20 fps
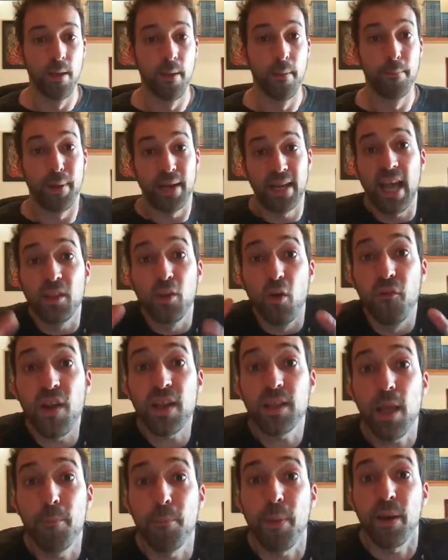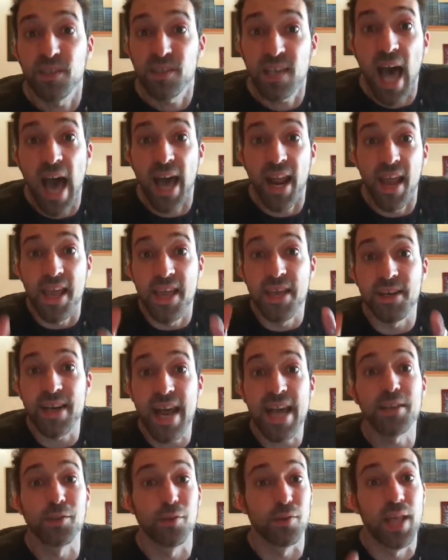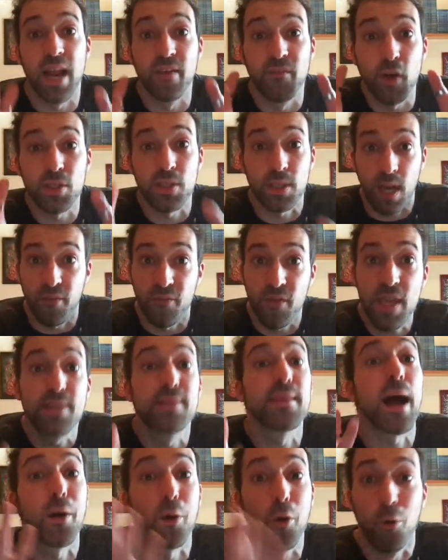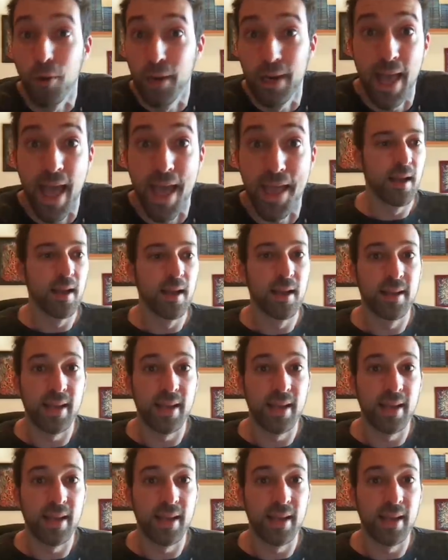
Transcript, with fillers: perché dovrete passare il resto della vostra vita con lei